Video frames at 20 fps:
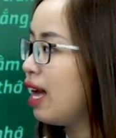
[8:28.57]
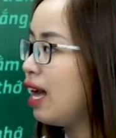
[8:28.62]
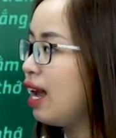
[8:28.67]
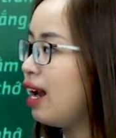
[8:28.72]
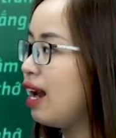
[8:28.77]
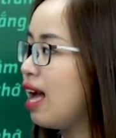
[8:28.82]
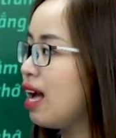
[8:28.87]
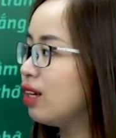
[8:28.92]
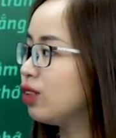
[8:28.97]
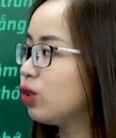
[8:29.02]

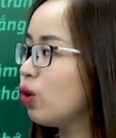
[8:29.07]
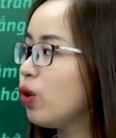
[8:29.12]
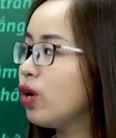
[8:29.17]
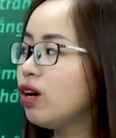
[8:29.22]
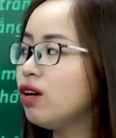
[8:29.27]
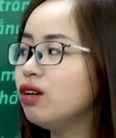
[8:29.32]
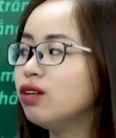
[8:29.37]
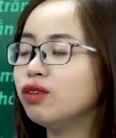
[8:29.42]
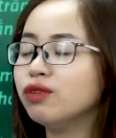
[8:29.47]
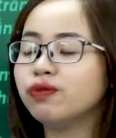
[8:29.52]
Làng tôi
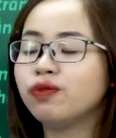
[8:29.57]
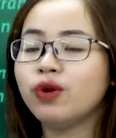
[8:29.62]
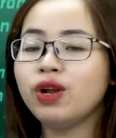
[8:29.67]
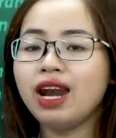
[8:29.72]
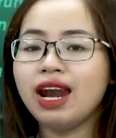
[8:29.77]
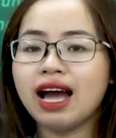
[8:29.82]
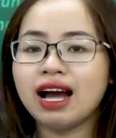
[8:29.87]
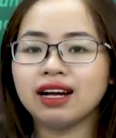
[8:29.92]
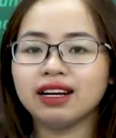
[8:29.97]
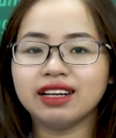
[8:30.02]
ở vốn
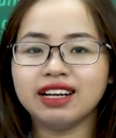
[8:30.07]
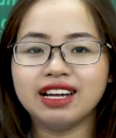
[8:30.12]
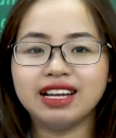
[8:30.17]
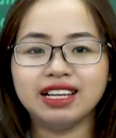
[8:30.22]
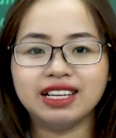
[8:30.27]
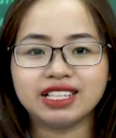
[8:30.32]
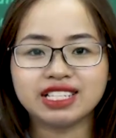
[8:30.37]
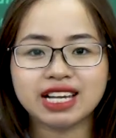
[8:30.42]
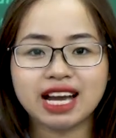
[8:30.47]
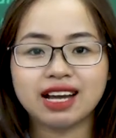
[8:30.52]
làng
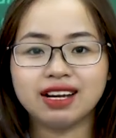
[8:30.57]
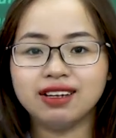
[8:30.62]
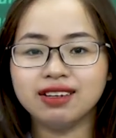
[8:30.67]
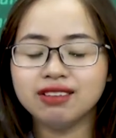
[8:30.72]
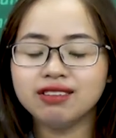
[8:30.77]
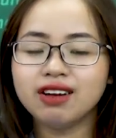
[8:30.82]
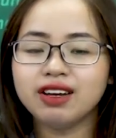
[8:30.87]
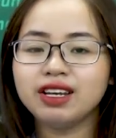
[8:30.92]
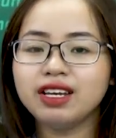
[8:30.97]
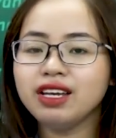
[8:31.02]
nghề trải
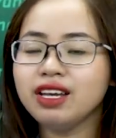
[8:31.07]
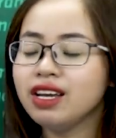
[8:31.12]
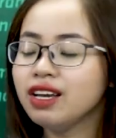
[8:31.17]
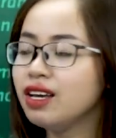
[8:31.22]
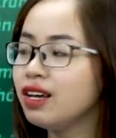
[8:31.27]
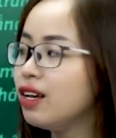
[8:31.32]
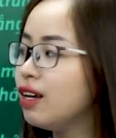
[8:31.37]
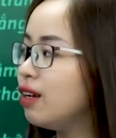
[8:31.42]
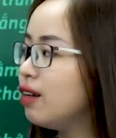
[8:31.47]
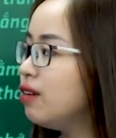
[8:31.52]
lưới,
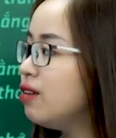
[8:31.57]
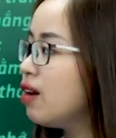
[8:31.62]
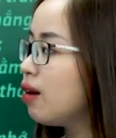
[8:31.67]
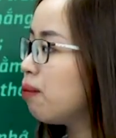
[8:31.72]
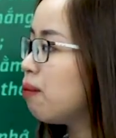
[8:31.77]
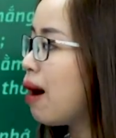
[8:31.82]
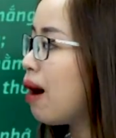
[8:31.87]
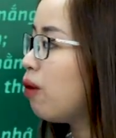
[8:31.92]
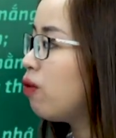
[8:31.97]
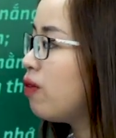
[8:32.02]
nước
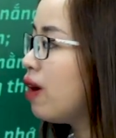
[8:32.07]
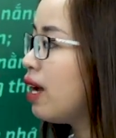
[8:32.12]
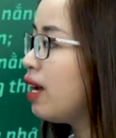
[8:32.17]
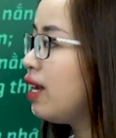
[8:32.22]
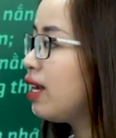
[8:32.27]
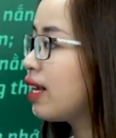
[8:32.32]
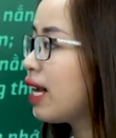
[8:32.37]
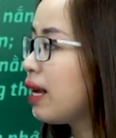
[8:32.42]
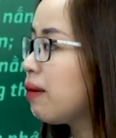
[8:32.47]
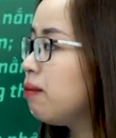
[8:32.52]
bao
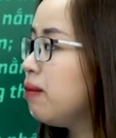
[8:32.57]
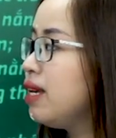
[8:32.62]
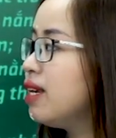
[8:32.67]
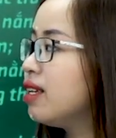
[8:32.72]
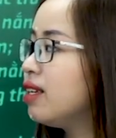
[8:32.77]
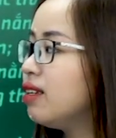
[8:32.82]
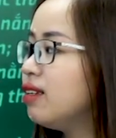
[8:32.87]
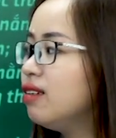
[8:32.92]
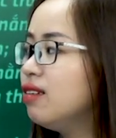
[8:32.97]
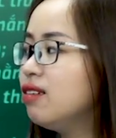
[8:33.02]
vây cách
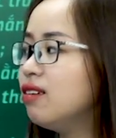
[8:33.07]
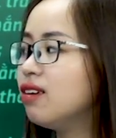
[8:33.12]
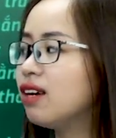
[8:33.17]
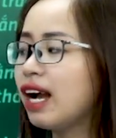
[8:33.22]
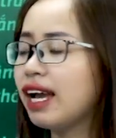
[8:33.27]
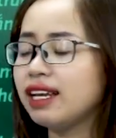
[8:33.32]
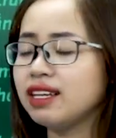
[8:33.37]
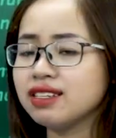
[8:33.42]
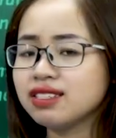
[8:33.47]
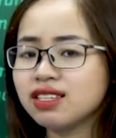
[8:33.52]
biển nửa
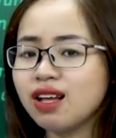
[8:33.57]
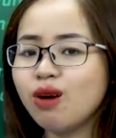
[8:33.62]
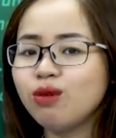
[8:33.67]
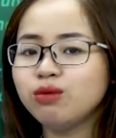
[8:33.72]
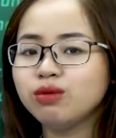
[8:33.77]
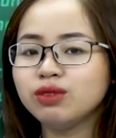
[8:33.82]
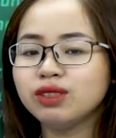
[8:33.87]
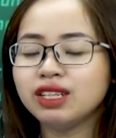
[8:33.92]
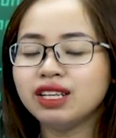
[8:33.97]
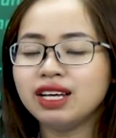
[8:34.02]
ngày
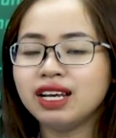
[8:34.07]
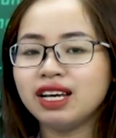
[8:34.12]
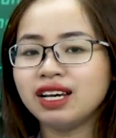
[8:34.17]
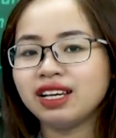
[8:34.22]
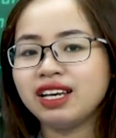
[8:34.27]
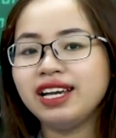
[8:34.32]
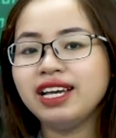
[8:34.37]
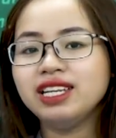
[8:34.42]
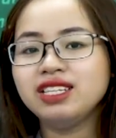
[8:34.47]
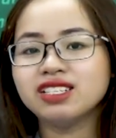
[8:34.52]
sông.
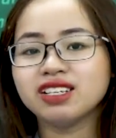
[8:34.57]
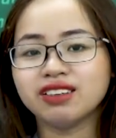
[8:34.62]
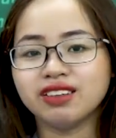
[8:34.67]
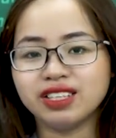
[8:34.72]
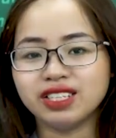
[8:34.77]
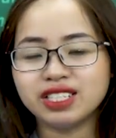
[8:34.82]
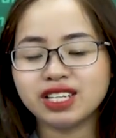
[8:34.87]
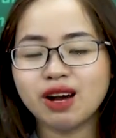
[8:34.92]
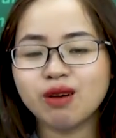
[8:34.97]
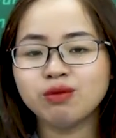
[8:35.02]
Khi
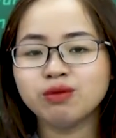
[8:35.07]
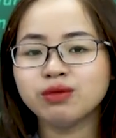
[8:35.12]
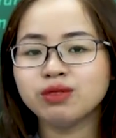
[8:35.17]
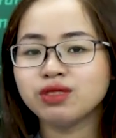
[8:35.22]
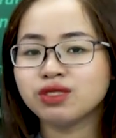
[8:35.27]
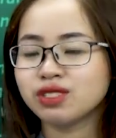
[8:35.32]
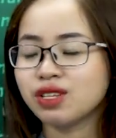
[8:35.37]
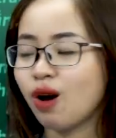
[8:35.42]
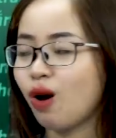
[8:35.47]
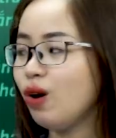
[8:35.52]
trời trong,
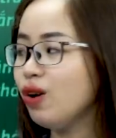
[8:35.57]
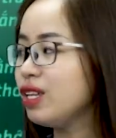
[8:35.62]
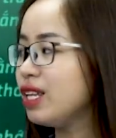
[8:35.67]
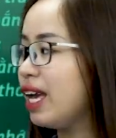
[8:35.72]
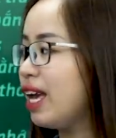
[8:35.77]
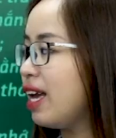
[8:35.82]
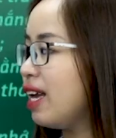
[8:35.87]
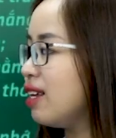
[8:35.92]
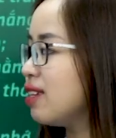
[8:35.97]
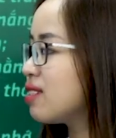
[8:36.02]
gió
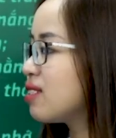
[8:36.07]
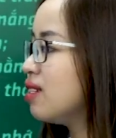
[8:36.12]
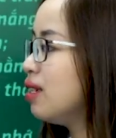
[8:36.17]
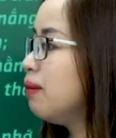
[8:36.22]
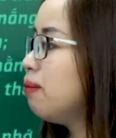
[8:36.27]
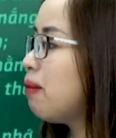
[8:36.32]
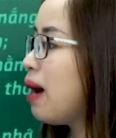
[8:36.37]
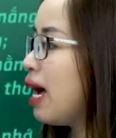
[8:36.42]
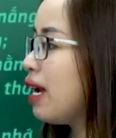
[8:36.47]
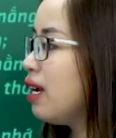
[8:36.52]
nhẹ
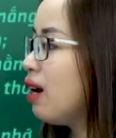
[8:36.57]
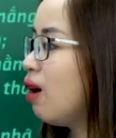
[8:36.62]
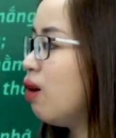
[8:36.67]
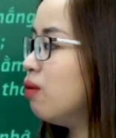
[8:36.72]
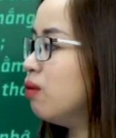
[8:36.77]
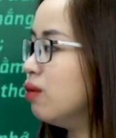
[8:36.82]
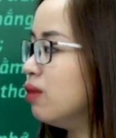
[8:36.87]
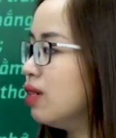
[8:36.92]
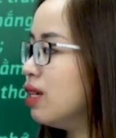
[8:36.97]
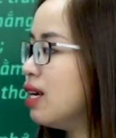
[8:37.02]
sớm mai
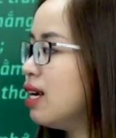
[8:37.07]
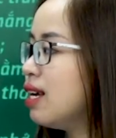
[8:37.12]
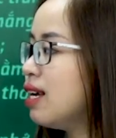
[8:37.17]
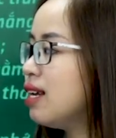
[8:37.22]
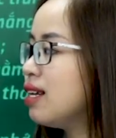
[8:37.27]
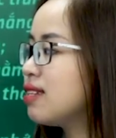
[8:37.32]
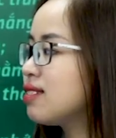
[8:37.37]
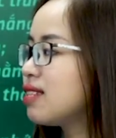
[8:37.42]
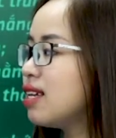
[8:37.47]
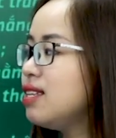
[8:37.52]
hồng,
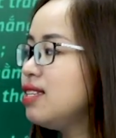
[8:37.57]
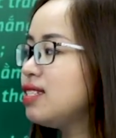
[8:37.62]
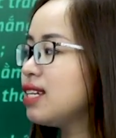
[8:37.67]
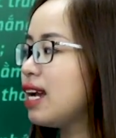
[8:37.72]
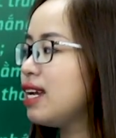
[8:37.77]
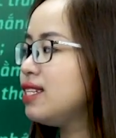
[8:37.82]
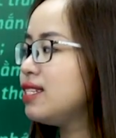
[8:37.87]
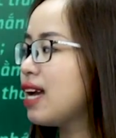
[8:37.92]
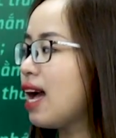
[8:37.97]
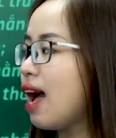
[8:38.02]
dân
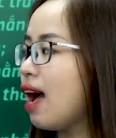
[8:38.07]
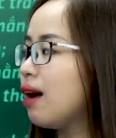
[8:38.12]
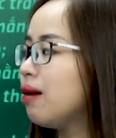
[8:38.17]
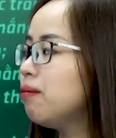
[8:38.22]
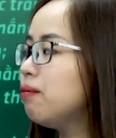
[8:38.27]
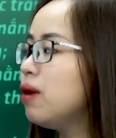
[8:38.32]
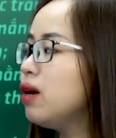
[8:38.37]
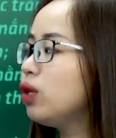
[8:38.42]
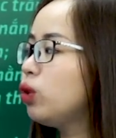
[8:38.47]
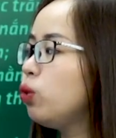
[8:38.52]
trai tráng
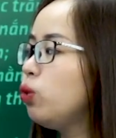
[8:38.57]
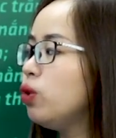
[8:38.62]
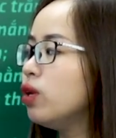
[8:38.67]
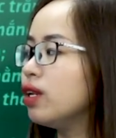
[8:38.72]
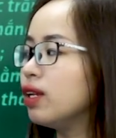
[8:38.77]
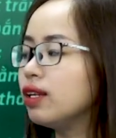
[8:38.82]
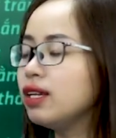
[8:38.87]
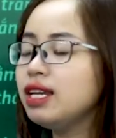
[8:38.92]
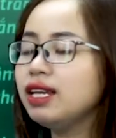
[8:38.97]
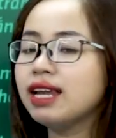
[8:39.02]
bơi
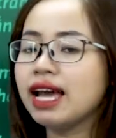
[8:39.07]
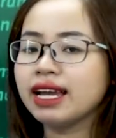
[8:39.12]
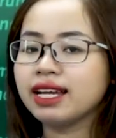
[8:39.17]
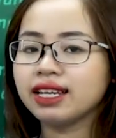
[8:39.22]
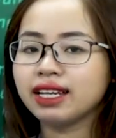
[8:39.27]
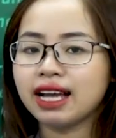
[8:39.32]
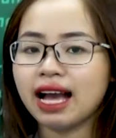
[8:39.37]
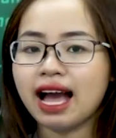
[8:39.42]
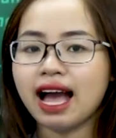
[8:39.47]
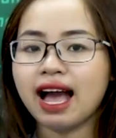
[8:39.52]
thuyền đi
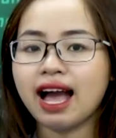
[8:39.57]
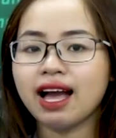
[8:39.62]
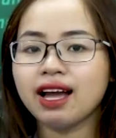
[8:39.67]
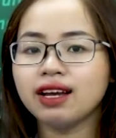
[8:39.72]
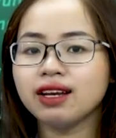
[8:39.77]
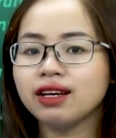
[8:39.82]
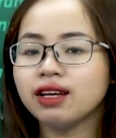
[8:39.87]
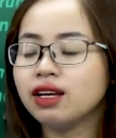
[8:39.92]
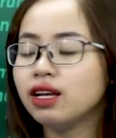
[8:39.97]
đánh cá.